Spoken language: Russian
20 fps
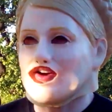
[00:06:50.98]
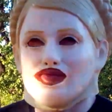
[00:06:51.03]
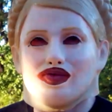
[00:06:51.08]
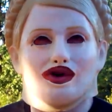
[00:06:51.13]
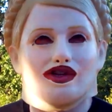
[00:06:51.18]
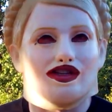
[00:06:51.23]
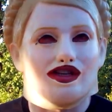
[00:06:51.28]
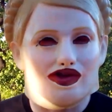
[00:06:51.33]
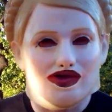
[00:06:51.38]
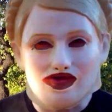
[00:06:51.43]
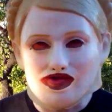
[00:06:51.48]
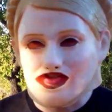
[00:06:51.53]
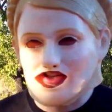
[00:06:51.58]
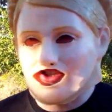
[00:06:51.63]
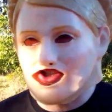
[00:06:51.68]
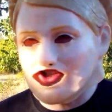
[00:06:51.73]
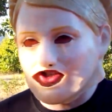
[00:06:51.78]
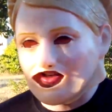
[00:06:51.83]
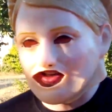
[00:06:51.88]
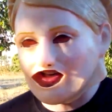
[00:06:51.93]
Так вот, иду,
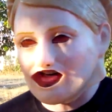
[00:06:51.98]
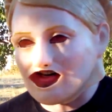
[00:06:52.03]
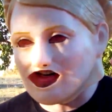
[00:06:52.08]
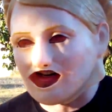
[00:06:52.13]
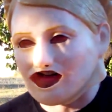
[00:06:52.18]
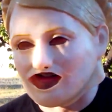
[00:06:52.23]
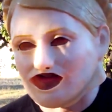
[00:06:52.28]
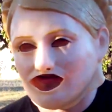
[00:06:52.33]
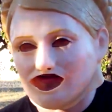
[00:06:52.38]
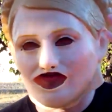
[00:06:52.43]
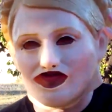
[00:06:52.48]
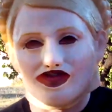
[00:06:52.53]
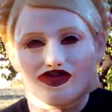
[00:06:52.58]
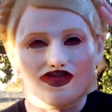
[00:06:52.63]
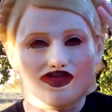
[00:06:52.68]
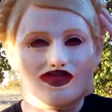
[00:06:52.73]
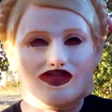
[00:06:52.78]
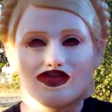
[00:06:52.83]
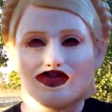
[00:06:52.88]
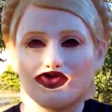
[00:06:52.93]
значит, я
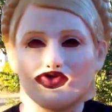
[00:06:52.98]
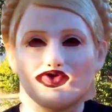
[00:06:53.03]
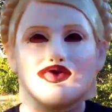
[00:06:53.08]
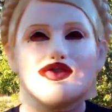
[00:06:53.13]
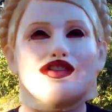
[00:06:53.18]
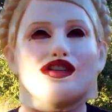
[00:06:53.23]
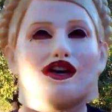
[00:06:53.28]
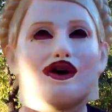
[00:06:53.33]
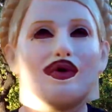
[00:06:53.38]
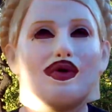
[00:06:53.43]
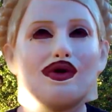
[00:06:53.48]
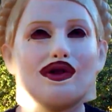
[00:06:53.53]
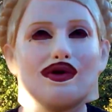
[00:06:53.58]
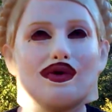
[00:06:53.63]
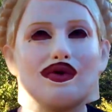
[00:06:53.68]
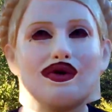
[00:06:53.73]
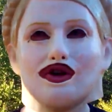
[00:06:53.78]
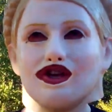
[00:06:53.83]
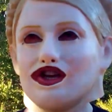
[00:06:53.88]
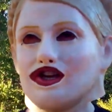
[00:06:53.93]
держусь за
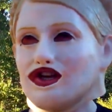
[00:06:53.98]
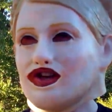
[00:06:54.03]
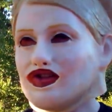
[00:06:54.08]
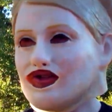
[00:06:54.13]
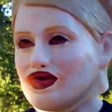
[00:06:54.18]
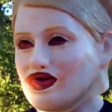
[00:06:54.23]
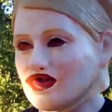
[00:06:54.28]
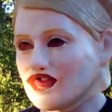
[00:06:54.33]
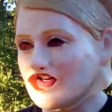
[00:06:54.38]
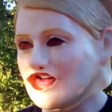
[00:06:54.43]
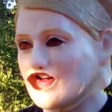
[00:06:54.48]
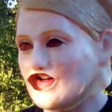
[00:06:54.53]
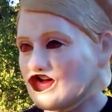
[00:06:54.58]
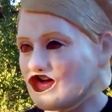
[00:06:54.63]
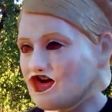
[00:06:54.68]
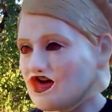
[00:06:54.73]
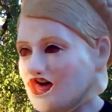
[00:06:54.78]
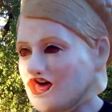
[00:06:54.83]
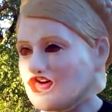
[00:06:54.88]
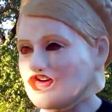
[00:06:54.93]
голову. И тут
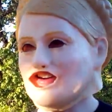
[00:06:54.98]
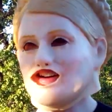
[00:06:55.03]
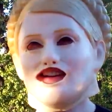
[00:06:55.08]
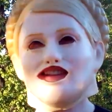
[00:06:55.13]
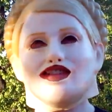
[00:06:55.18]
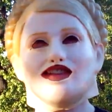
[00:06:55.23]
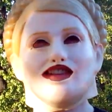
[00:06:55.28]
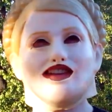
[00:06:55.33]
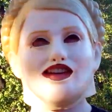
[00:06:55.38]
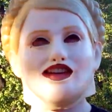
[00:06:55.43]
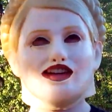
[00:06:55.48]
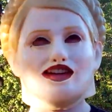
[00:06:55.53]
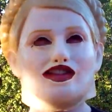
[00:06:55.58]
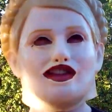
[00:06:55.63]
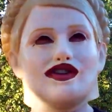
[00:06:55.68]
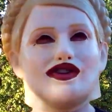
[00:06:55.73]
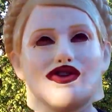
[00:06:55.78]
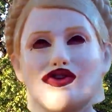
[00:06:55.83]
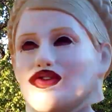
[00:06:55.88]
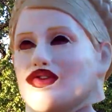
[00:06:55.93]
раз, и
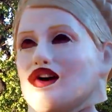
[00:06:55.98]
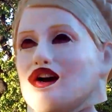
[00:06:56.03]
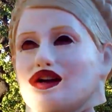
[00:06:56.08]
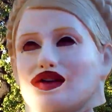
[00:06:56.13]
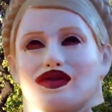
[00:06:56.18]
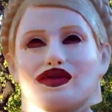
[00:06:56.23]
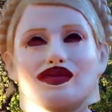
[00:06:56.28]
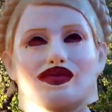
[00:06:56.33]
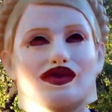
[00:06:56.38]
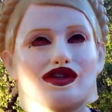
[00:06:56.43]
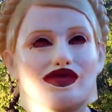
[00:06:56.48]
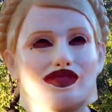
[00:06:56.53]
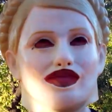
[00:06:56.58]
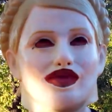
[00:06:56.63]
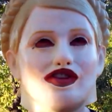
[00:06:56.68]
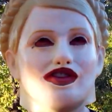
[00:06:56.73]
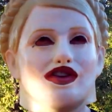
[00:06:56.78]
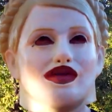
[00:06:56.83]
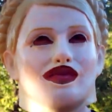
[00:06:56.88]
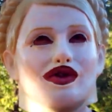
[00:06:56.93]
этот чувак без
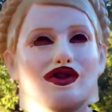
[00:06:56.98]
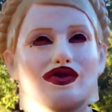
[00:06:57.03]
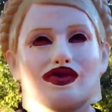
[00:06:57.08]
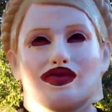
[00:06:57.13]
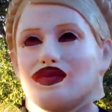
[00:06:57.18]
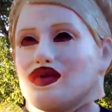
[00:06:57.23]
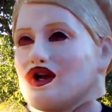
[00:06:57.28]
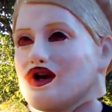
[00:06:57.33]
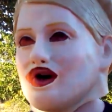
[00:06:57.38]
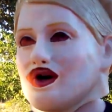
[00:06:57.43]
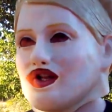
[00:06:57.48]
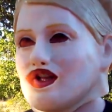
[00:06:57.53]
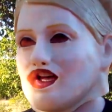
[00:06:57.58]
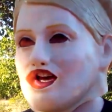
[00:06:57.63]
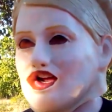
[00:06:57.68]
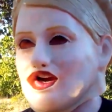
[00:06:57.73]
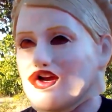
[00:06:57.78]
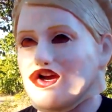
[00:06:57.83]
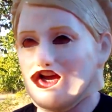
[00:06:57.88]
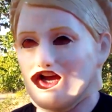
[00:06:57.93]
пяти минут
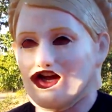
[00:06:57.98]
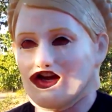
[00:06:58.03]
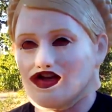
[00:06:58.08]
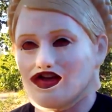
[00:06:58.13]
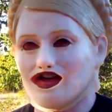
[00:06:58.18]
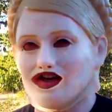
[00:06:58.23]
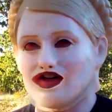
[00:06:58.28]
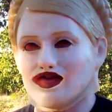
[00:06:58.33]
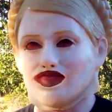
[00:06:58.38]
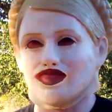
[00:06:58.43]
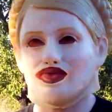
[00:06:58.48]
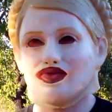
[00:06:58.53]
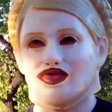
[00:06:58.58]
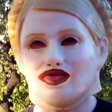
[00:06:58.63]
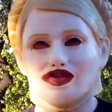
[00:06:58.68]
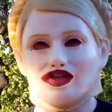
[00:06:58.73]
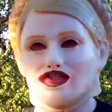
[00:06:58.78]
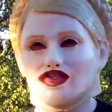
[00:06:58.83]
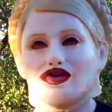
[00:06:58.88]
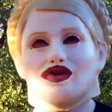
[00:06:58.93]
миллионер. Я,
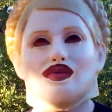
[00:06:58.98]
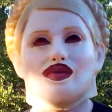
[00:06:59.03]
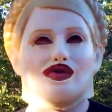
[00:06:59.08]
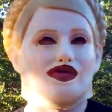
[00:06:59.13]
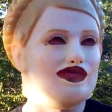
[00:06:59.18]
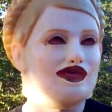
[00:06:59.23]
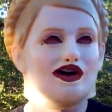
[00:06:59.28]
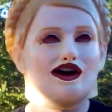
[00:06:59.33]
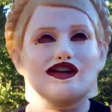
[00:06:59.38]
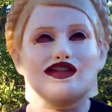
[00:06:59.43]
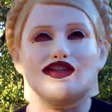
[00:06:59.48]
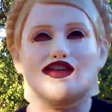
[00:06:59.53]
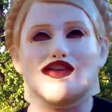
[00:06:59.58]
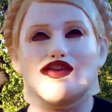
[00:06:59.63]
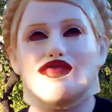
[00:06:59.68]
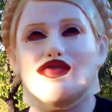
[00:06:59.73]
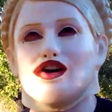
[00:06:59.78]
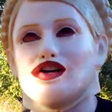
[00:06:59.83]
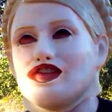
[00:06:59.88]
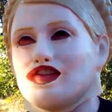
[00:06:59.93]
ну, назовем его Вася,
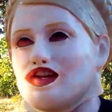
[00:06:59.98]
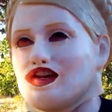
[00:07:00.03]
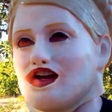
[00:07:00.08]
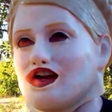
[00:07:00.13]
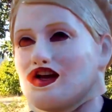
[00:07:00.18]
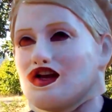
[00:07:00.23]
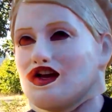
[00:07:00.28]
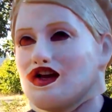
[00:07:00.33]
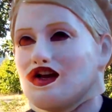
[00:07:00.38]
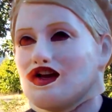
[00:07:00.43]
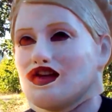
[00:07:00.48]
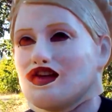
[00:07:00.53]
неважно как.